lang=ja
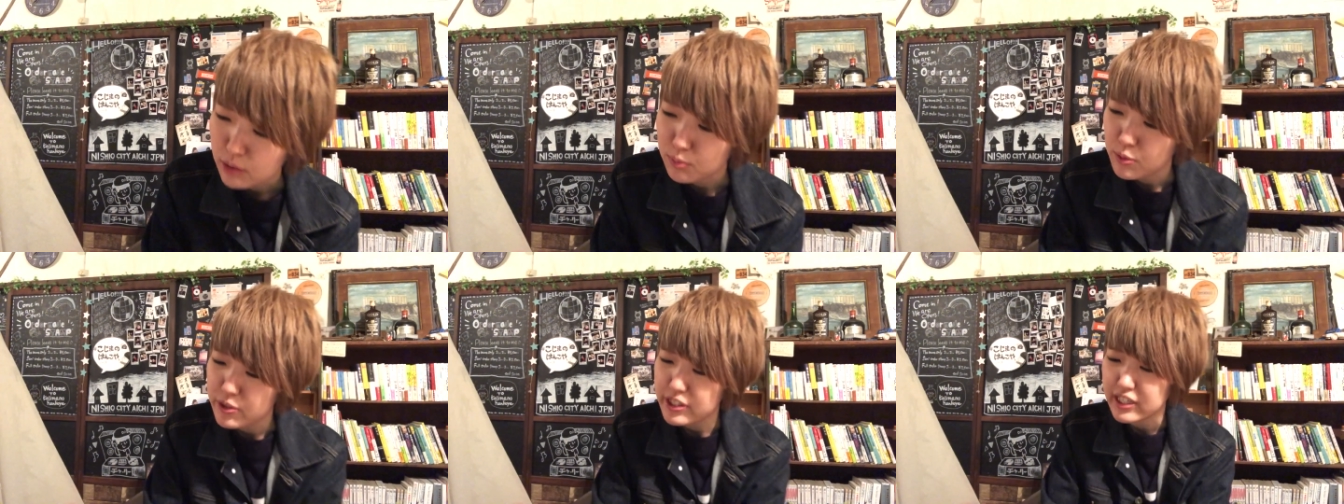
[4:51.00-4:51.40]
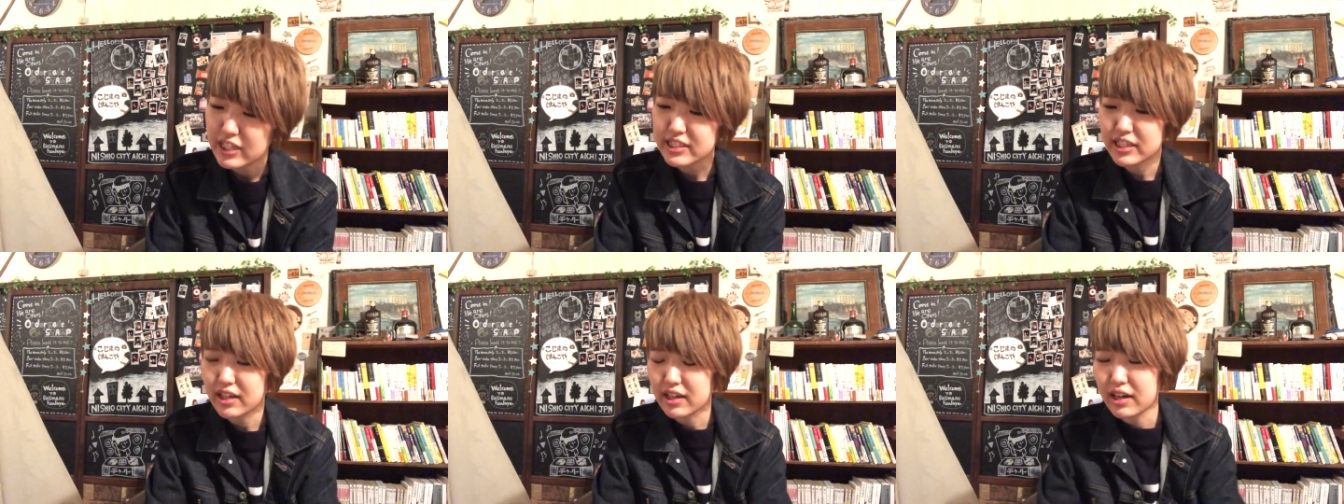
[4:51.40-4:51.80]
もしか
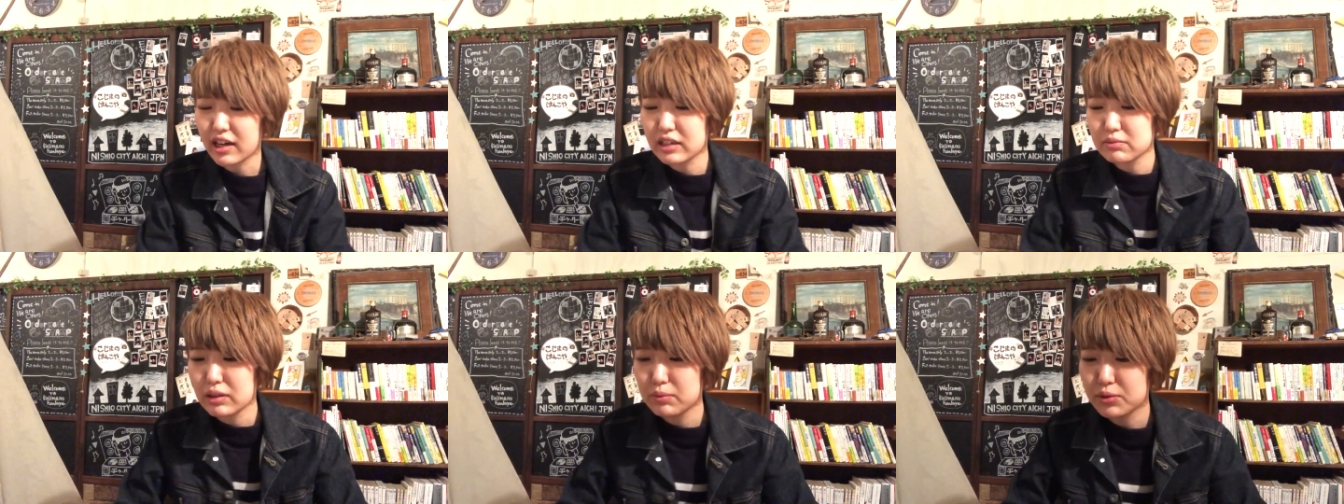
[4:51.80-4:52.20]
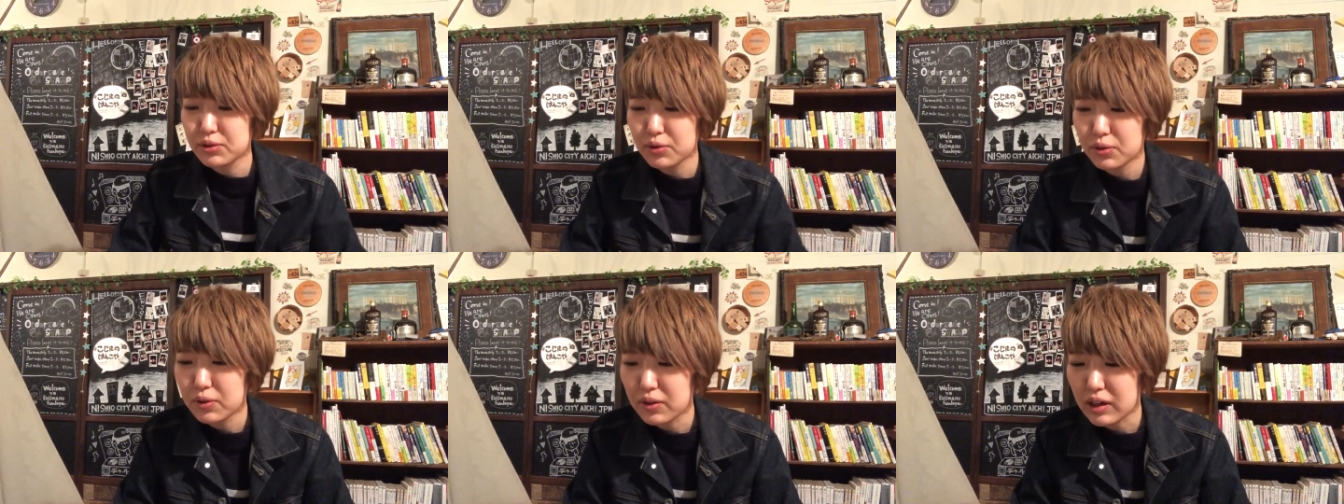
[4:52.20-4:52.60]
したらアルバム
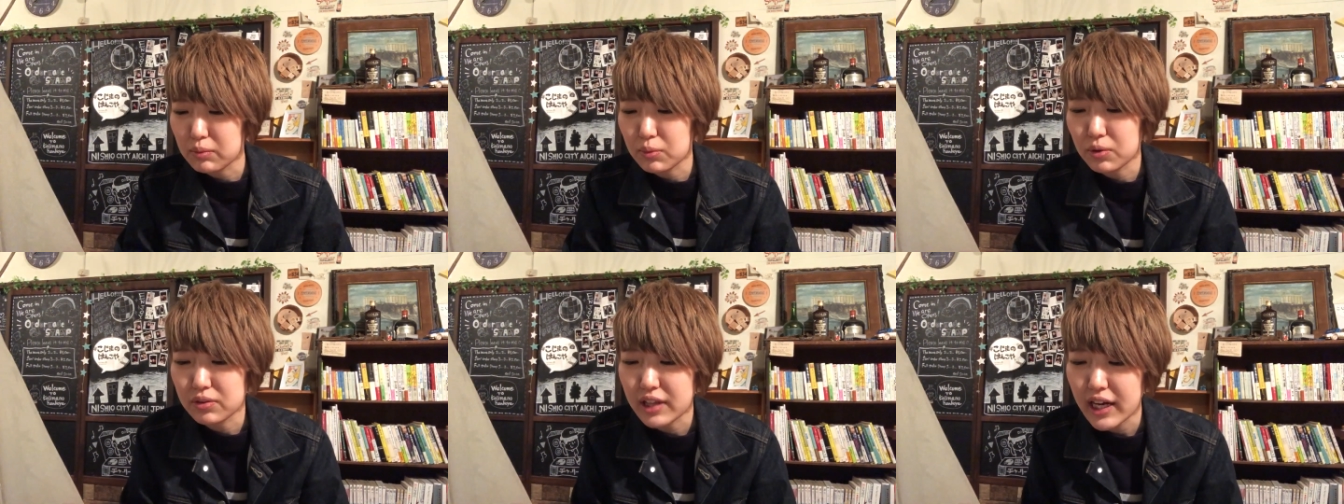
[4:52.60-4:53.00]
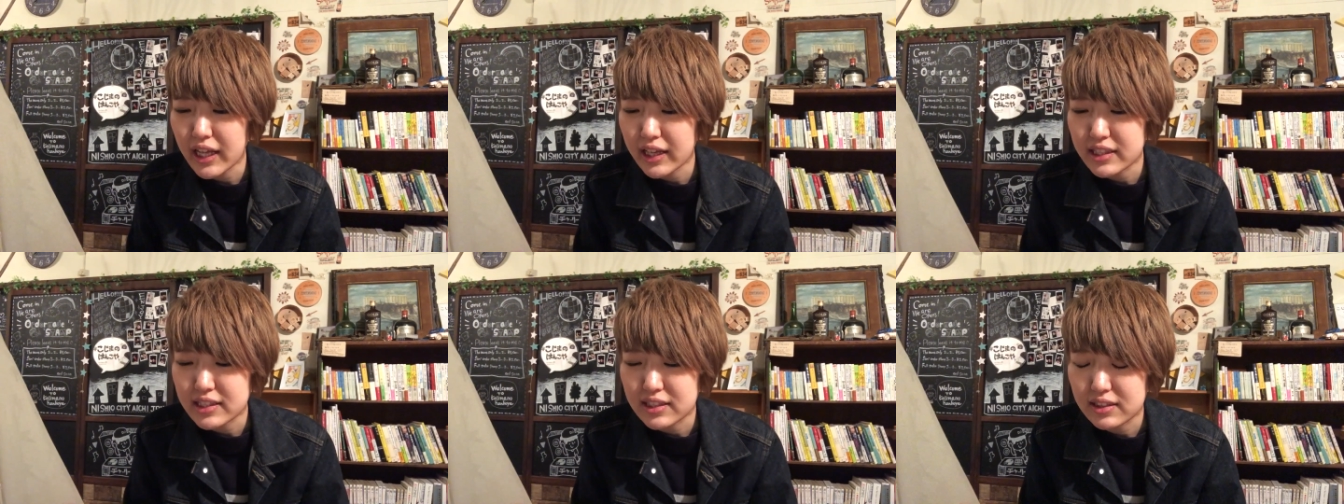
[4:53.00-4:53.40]
の方がもう慣
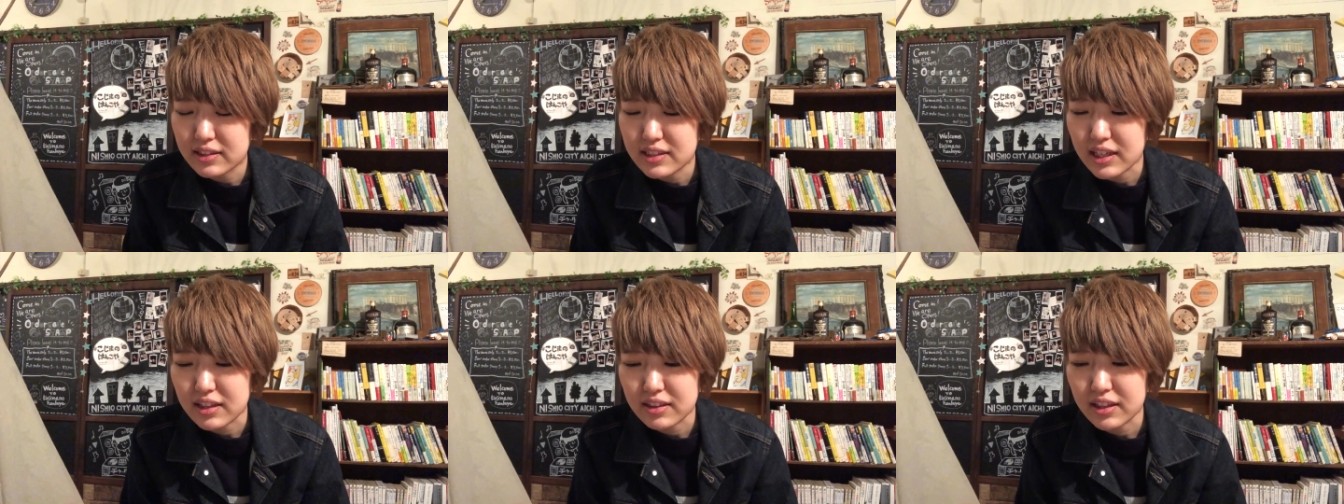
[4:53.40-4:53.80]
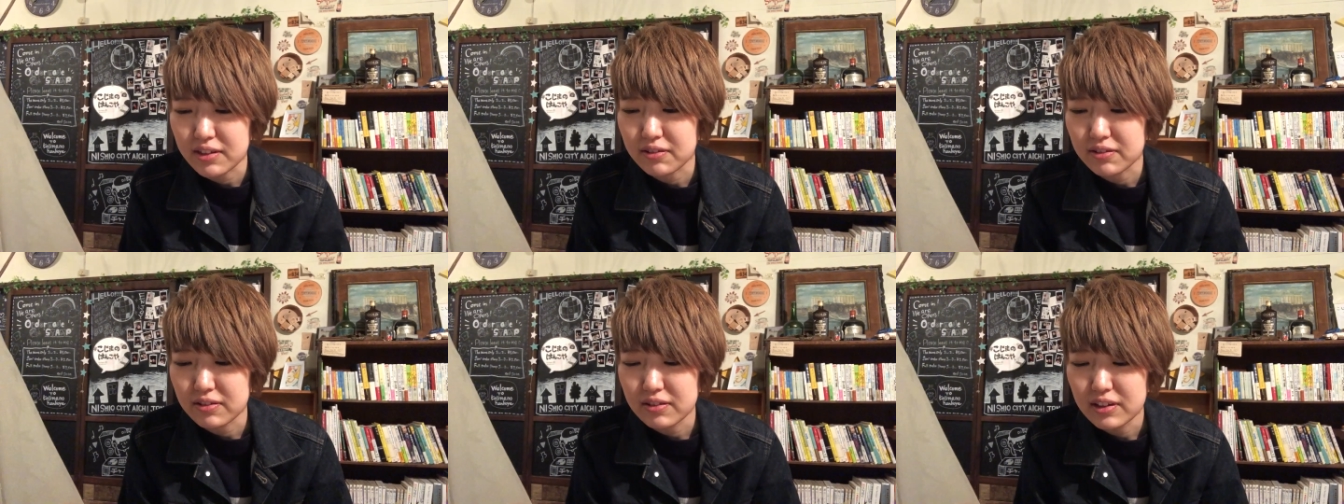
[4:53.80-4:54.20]
れちゃって
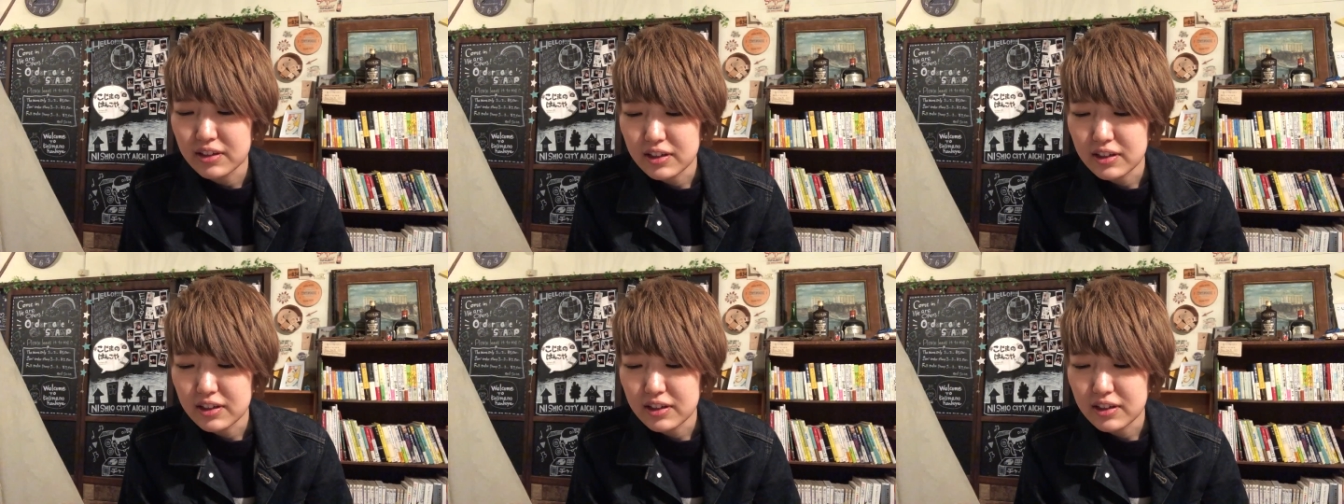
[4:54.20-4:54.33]
る